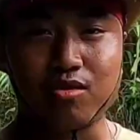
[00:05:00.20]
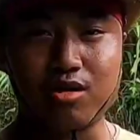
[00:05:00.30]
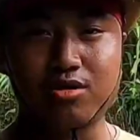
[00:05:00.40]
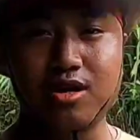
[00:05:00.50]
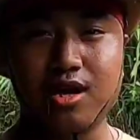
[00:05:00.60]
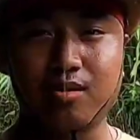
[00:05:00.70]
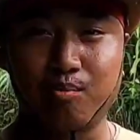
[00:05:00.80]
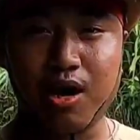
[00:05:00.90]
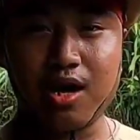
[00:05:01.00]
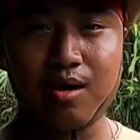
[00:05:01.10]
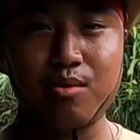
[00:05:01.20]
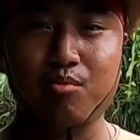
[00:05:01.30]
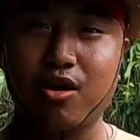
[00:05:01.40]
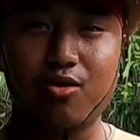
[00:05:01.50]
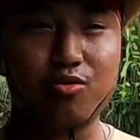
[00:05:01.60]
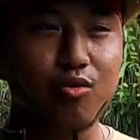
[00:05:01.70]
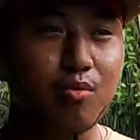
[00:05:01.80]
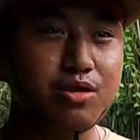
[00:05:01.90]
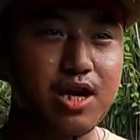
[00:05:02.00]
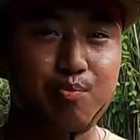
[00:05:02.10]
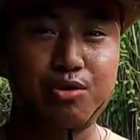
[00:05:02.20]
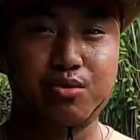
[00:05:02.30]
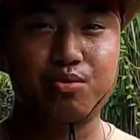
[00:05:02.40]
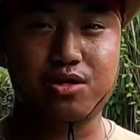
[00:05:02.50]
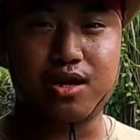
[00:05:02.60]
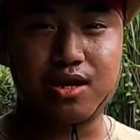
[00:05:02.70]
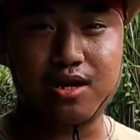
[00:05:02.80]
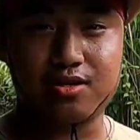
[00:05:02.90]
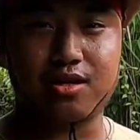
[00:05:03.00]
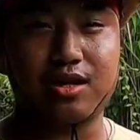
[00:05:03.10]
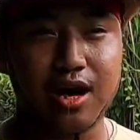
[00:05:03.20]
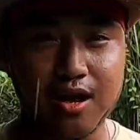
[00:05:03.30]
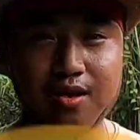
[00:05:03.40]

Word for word: दस या बारह एम का रोड को अभी पीस पीस करके रख सकता